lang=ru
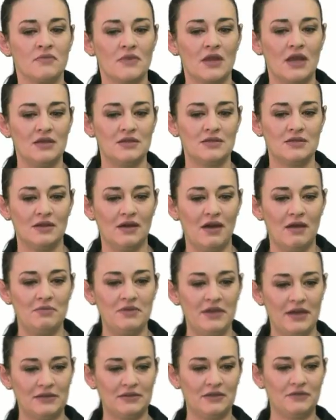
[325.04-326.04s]
Из
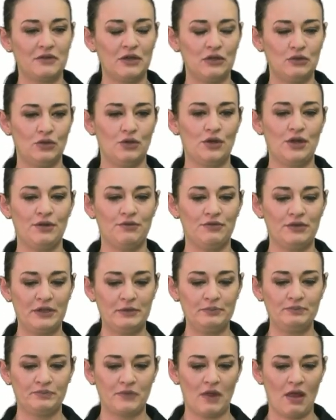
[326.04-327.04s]
объектов, которые
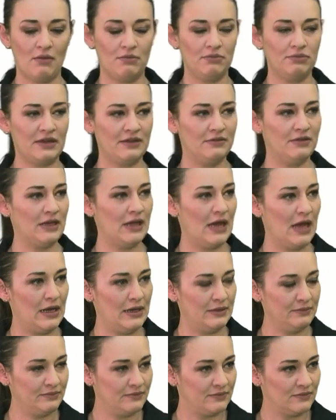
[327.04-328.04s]
вы
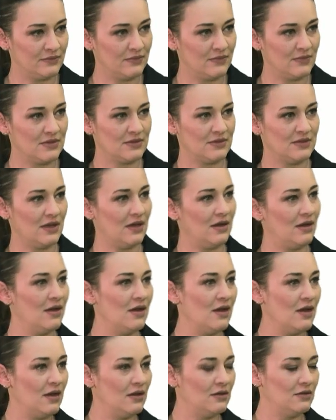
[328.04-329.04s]
проверяли за
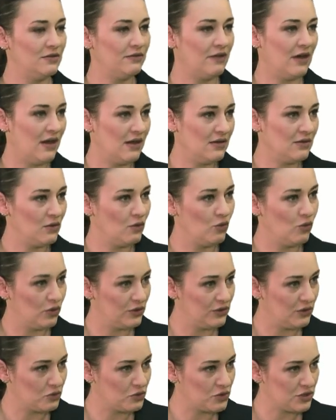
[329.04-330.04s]
два
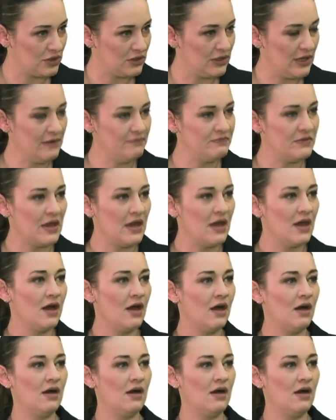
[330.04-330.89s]
года уже, да, угу.